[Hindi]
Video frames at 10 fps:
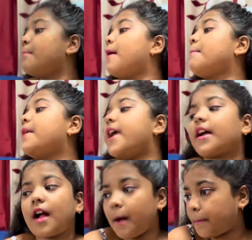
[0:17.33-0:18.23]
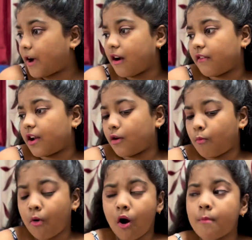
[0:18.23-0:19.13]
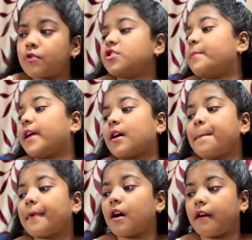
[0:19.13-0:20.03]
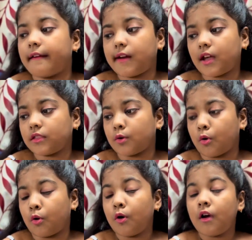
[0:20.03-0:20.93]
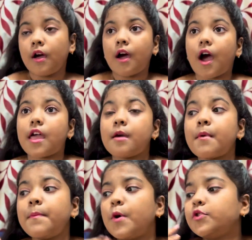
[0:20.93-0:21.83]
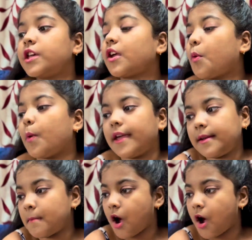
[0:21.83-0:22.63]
मैं मेकअप कर रही हूँ मुझे मेकअप करने दो आई एम अ ब्यूटी क्वीन